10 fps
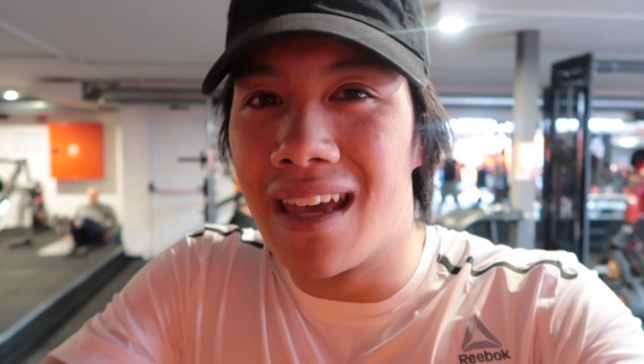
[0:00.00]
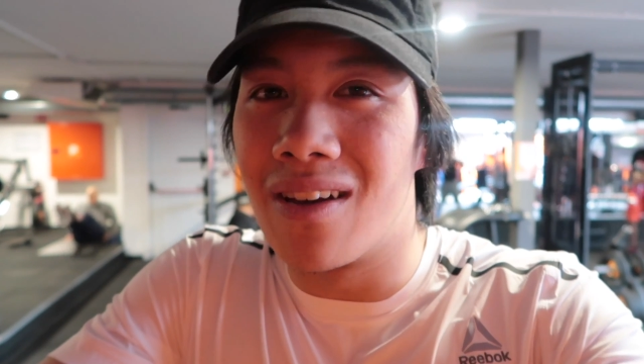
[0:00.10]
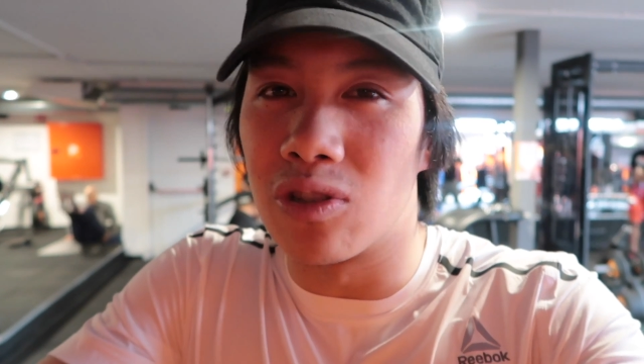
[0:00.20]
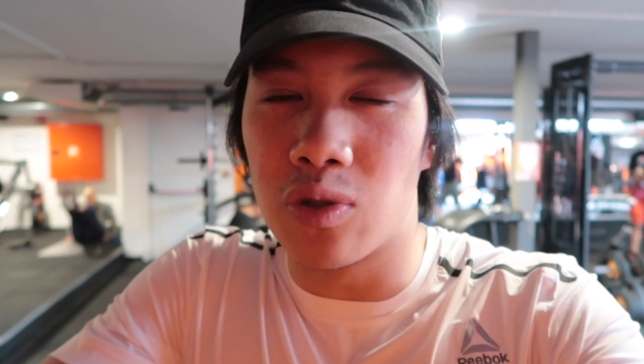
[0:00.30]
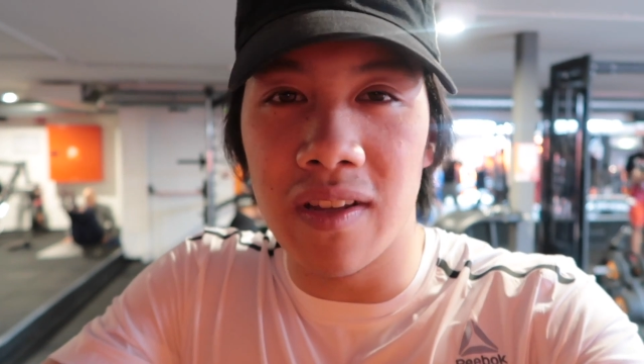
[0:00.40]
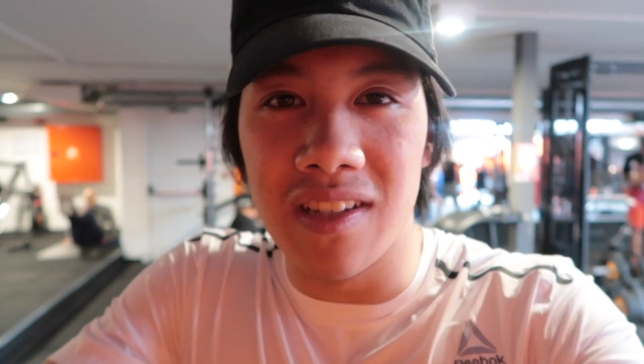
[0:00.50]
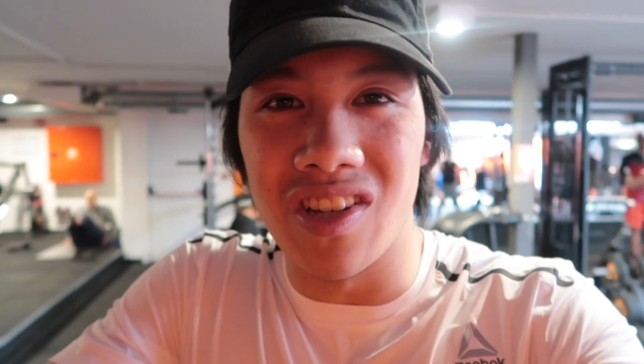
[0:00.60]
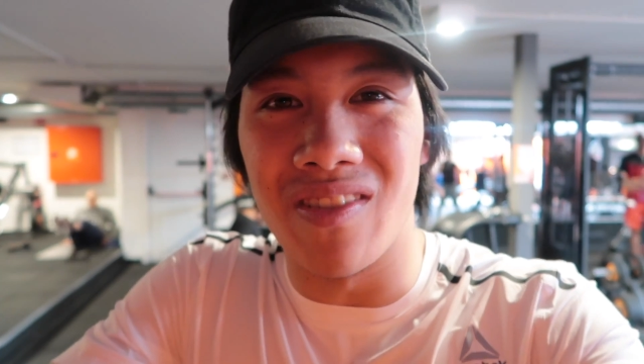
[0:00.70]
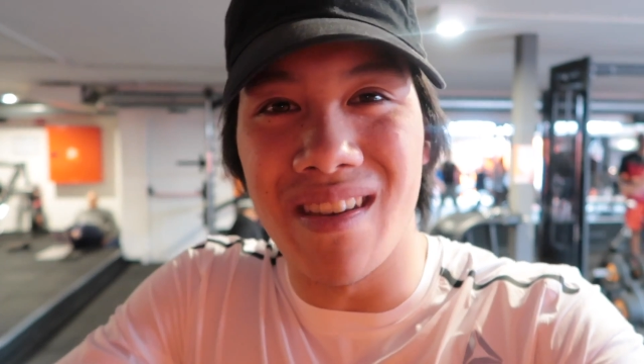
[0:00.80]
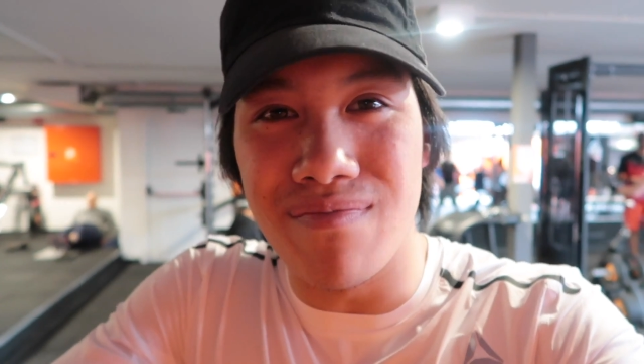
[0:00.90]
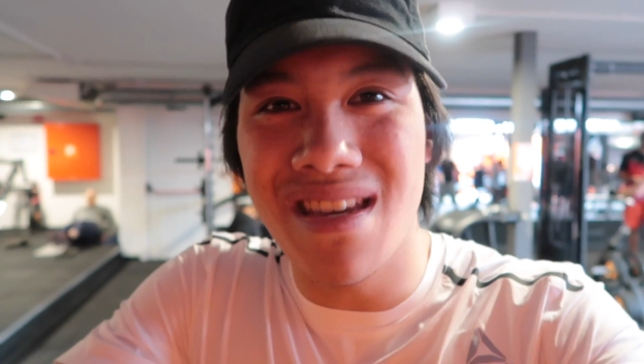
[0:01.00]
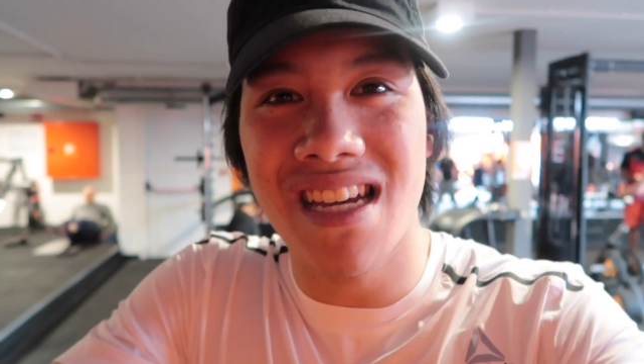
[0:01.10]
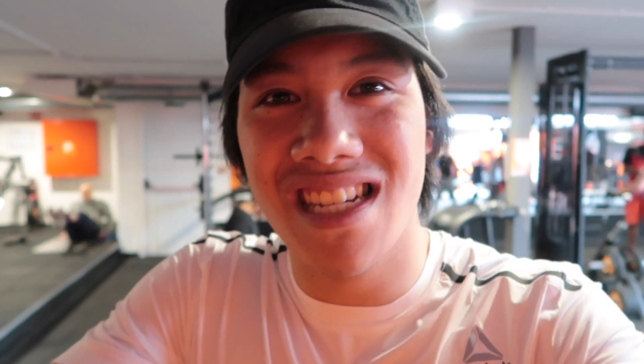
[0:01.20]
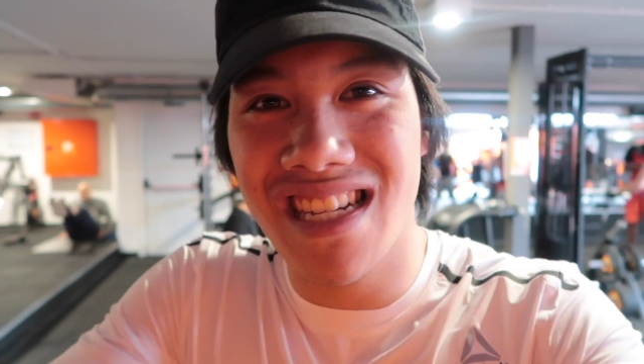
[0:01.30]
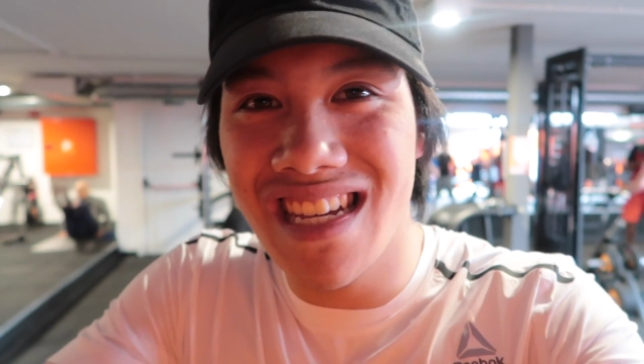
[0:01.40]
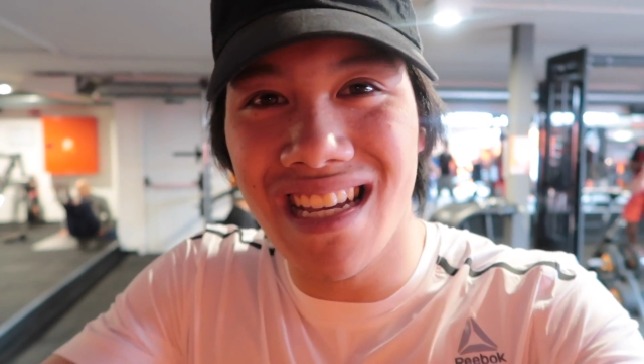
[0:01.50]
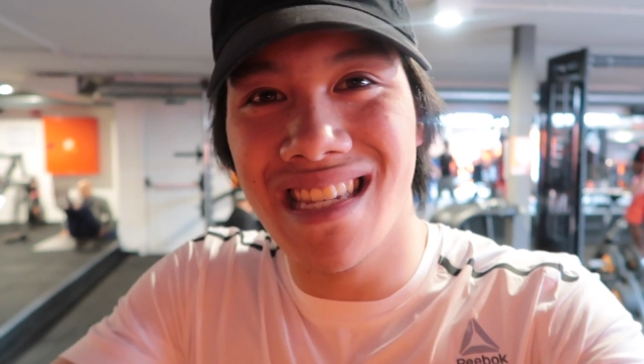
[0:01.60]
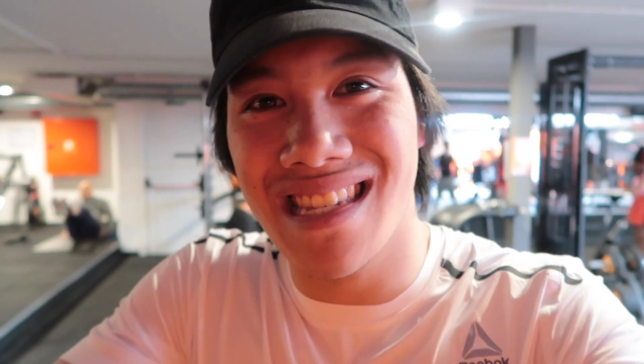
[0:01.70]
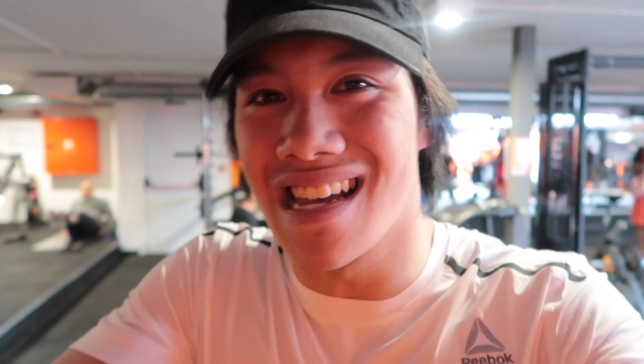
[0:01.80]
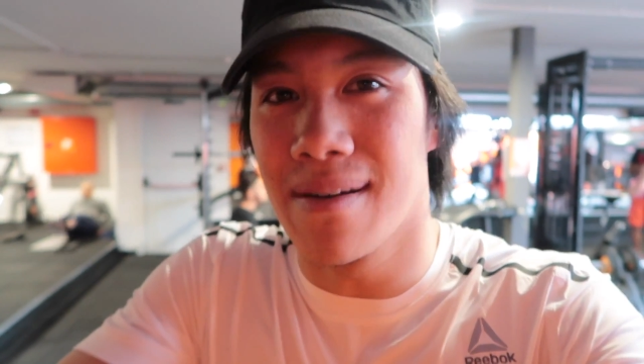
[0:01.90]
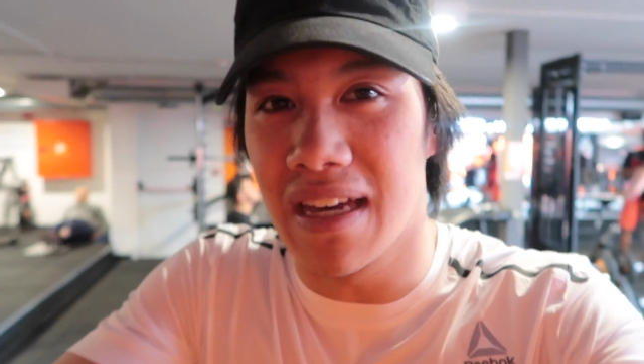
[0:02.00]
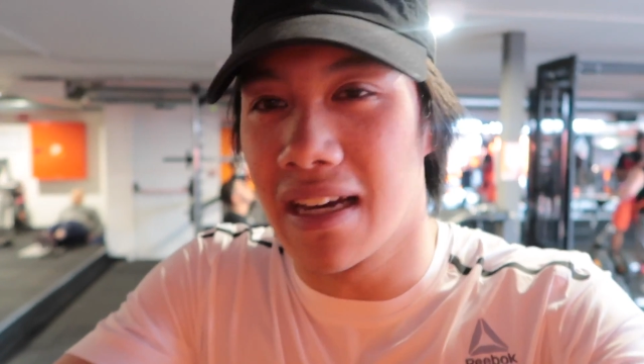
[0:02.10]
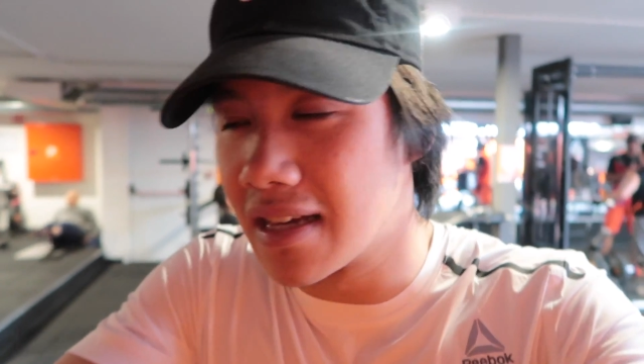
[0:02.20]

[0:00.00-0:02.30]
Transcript: Et ensuite, j'en ai bien chié sa mère.